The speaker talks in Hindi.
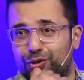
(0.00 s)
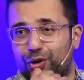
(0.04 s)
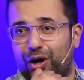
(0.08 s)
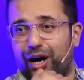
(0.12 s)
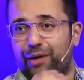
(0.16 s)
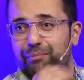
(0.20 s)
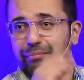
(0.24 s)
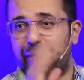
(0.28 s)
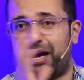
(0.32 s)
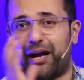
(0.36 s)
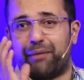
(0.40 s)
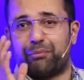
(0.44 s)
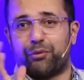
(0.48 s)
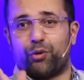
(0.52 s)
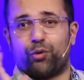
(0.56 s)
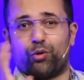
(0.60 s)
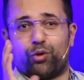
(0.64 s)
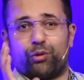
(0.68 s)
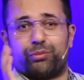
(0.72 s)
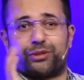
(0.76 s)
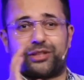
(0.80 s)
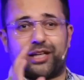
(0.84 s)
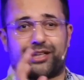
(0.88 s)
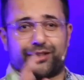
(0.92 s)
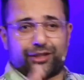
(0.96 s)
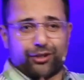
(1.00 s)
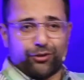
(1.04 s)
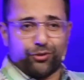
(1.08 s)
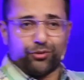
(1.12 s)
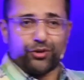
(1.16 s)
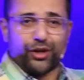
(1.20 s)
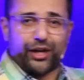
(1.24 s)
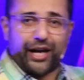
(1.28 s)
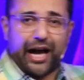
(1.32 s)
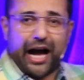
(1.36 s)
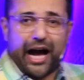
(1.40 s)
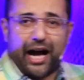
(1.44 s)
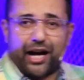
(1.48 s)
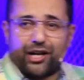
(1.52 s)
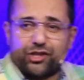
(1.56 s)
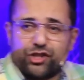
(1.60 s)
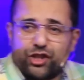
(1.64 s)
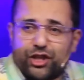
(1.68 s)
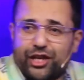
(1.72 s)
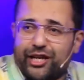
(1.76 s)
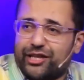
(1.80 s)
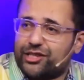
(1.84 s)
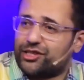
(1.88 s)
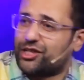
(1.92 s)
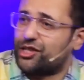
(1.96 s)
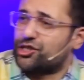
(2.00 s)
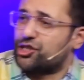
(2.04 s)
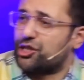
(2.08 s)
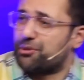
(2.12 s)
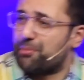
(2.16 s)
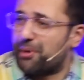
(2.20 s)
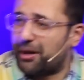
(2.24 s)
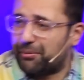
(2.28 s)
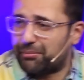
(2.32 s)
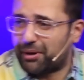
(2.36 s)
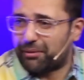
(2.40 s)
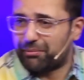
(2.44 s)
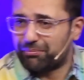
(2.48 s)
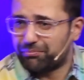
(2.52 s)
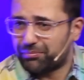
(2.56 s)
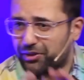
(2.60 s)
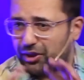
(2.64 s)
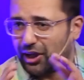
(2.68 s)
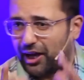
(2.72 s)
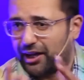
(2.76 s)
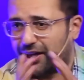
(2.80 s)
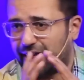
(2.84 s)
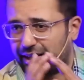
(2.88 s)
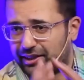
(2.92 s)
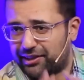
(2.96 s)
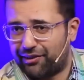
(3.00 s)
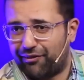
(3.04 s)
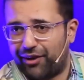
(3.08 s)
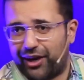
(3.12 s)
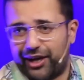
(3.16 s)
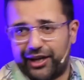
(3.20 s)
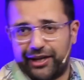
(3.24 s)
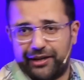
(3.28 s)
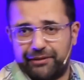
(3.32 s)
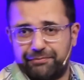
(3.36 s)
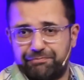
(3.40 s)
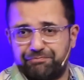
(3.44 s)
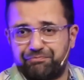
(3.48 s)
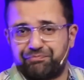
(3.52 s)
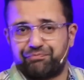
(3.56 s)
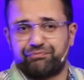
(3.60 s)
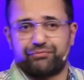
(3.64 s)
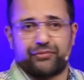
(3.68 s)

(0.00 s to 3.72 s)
तो अब मैं आप लोगों को बताता हूँ कि आज के इस सेशन में अब हम क्या करने वाले हैं